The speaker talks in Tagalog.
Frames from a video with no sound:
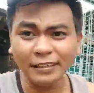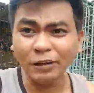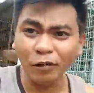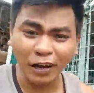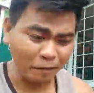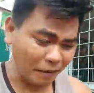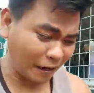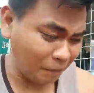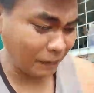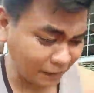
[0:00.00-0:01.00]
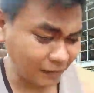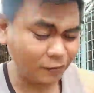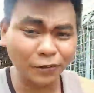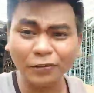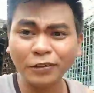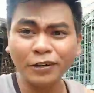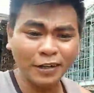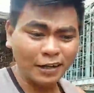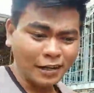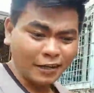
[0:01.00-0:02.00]
hindi ko alam mga kalapatid kung
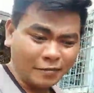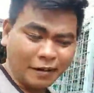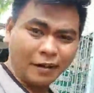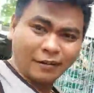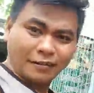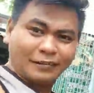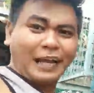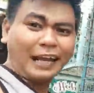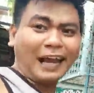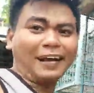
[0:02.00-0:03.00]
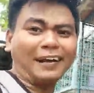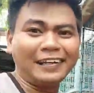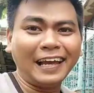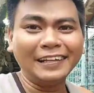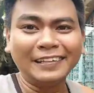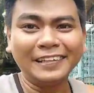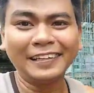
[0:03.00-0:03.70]
Teka lang, ayan.